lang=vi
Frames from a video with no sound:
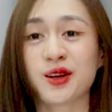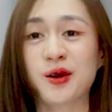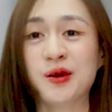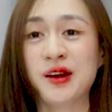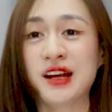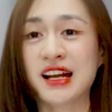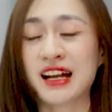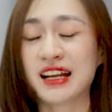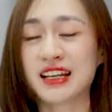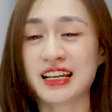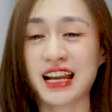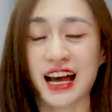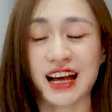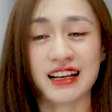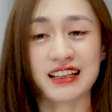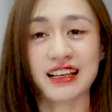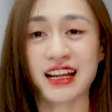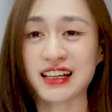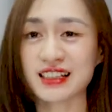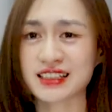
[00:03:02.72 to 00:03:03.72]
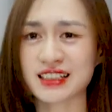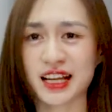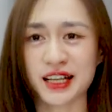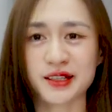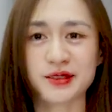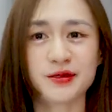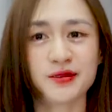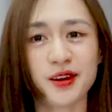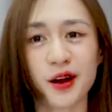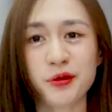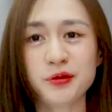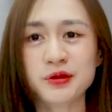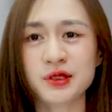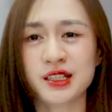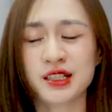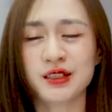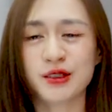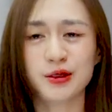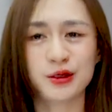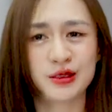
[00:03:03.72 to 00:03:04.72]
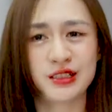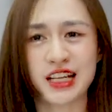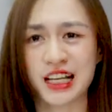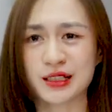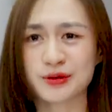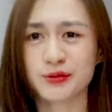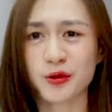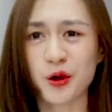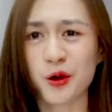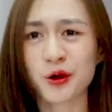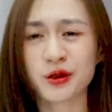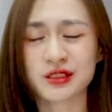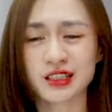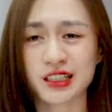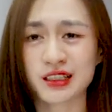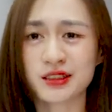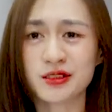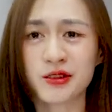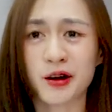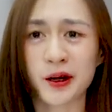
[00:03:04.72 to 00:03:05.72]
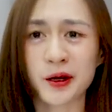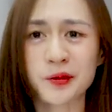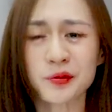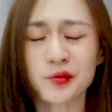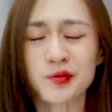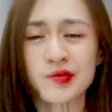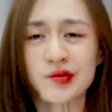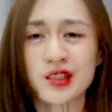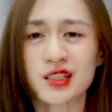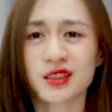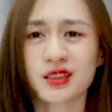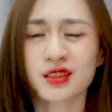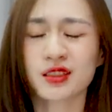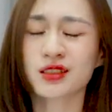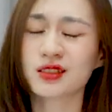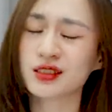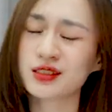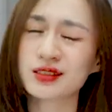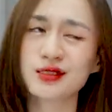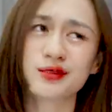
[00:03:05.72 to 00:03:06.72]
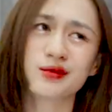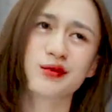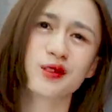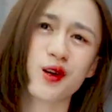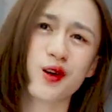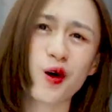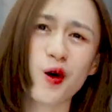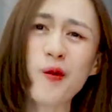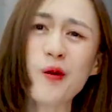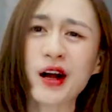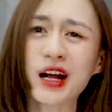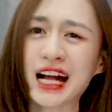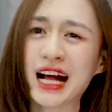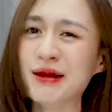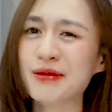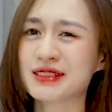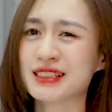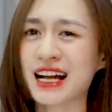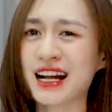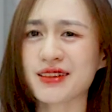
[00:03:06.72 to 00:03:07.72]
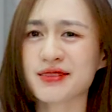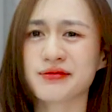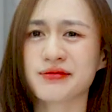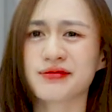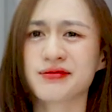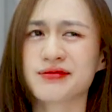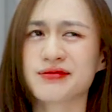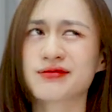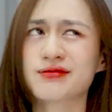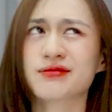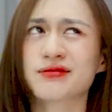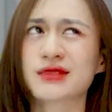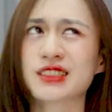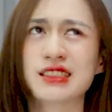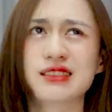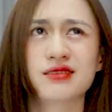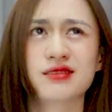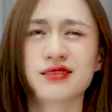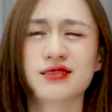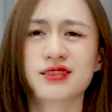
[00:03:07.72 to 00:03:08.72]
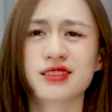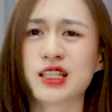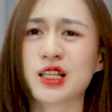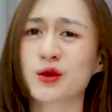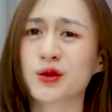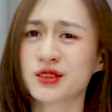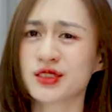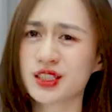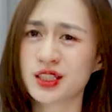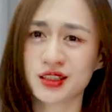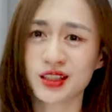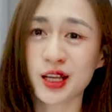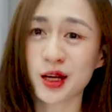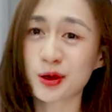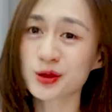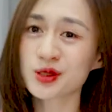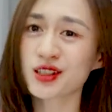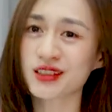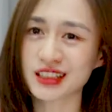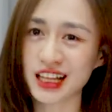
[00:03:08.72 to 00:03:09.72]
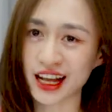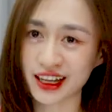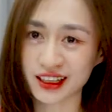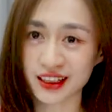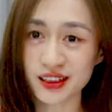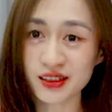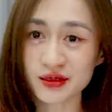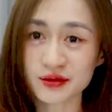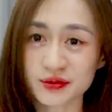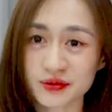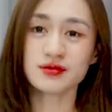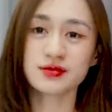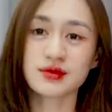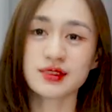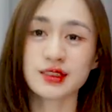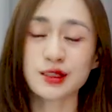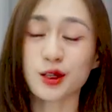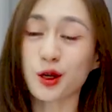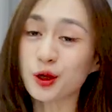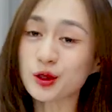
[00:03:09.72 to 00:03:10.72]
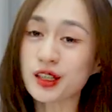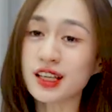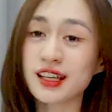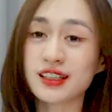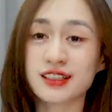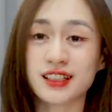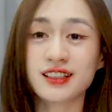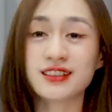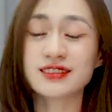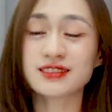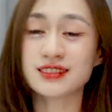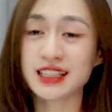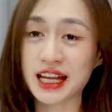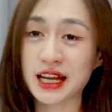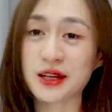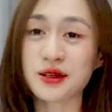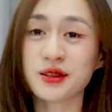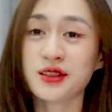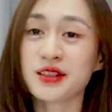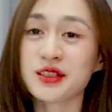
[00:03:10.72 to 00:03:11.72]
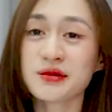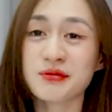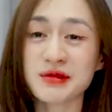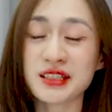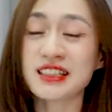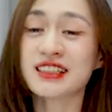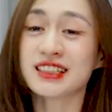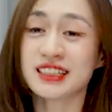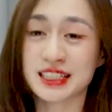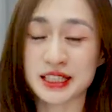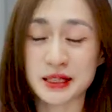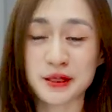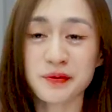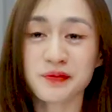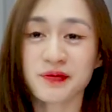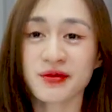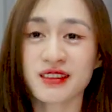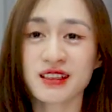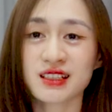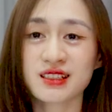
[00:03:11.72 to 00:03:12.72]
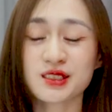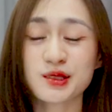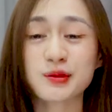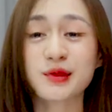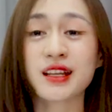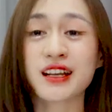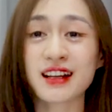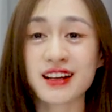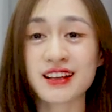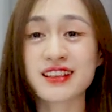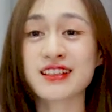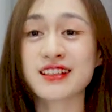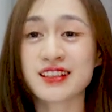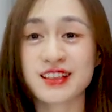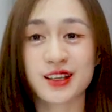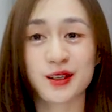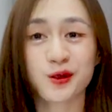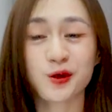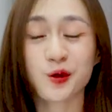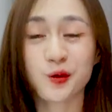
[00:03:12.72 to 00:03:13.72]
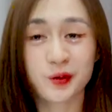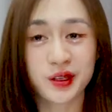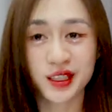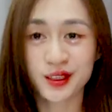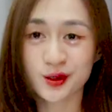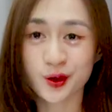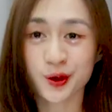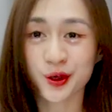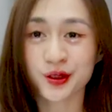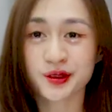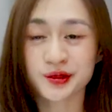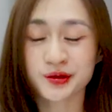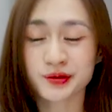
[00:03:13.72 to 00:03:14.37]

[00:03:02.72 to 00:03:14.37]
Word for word: kiểu lạng lách đánh võng rồi nẹt bô ở trên đường ấy thực sự nó có một cảm giác kiểu thiếu trưởng thành ấy có thể nhá nghe nó hơi min tí nhưng mà đấy là ý kiến của mình thôi